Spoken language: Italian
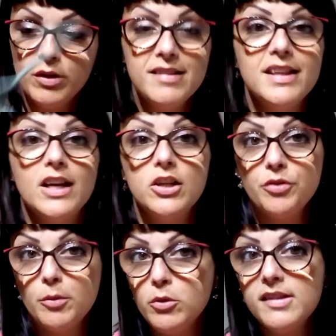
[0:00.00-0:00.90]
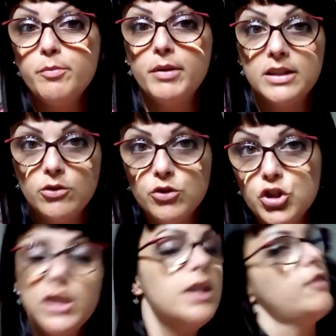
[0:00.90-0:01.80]
questi erano i famosi
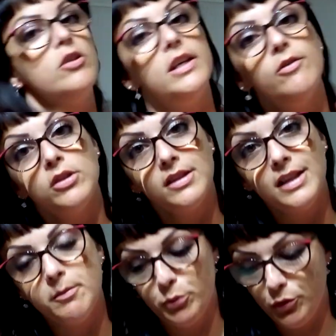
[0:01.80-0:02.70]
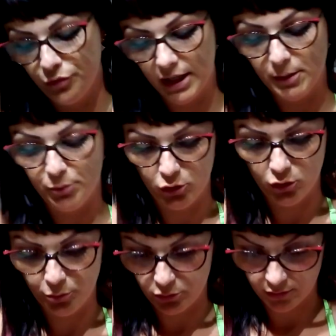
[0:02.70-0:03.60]
pantaloncini che volevo tempo fa che poi
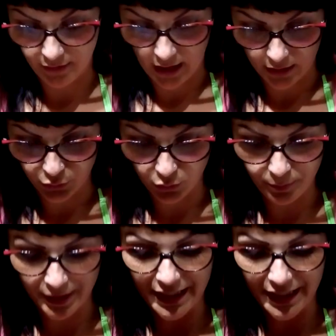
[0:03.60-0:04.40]
non ho più trovato,